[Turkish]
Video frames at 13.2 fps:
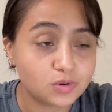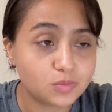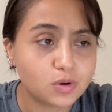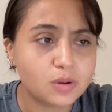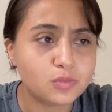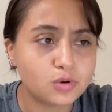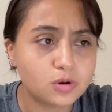
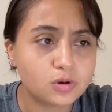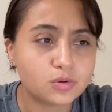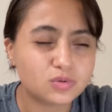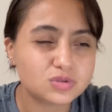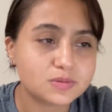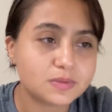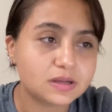Ama
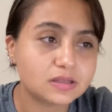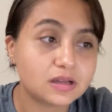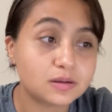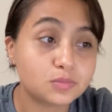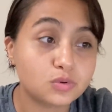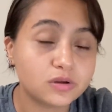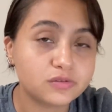o
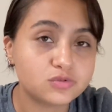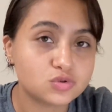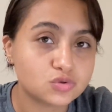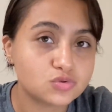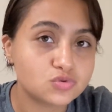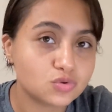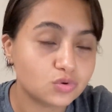zamanlar bu ev
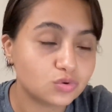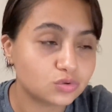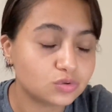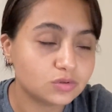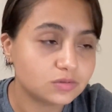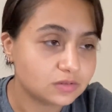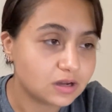çok
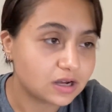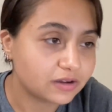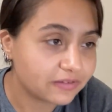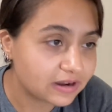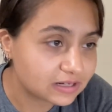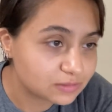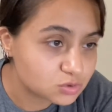soğuktu. Hak
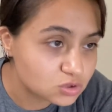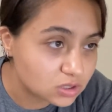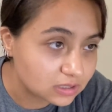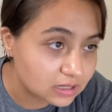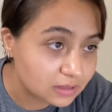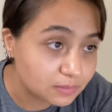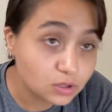verdim şu an
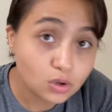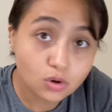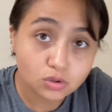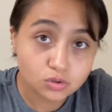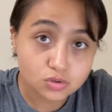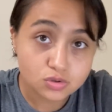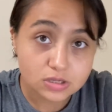kendime.
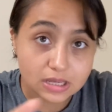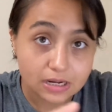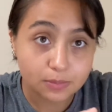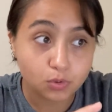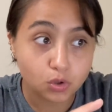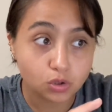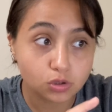Gördünüz
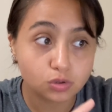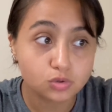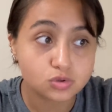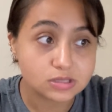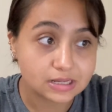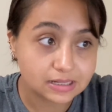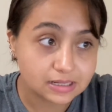gene boyunun
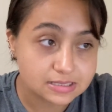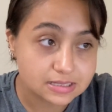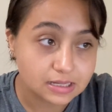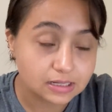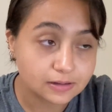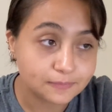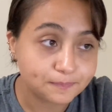üstüne
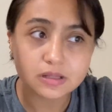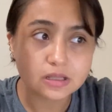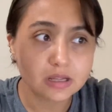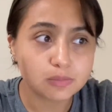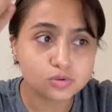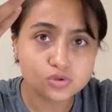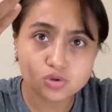kazak.
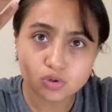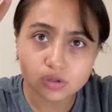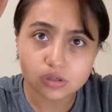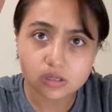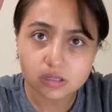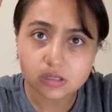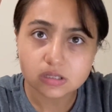Ana bu çok
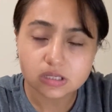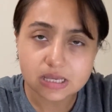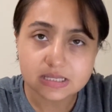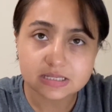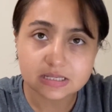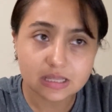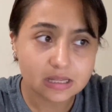
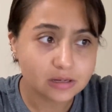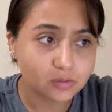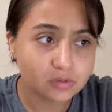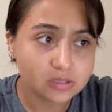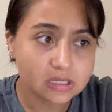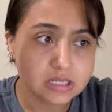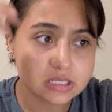eski değil
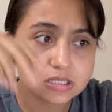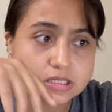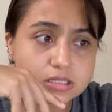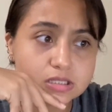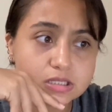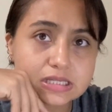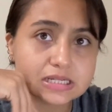
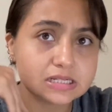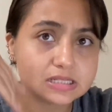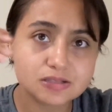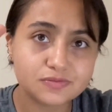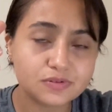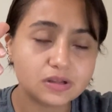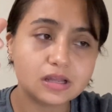18'in
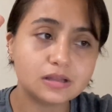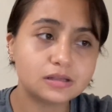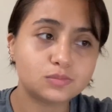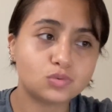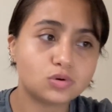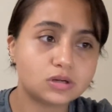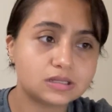yarısı falan
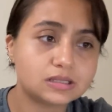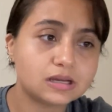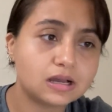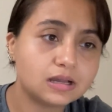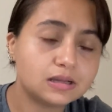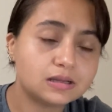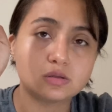bu arada.
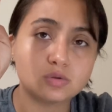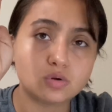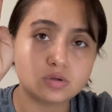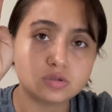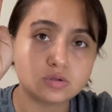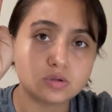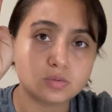
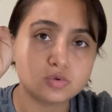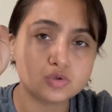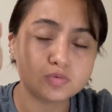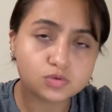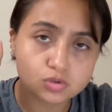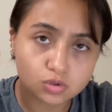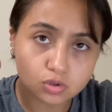4 yıl, olmuş,
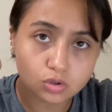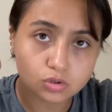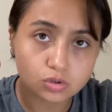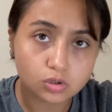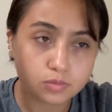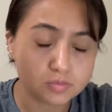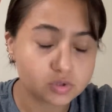3,5-4
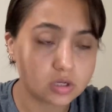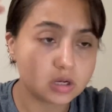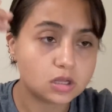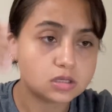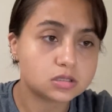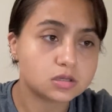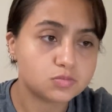yıl olmuş. Gene
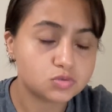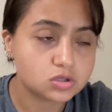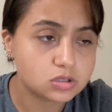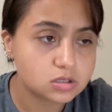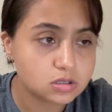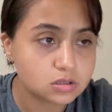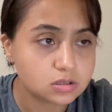eskiymiş
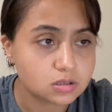kız.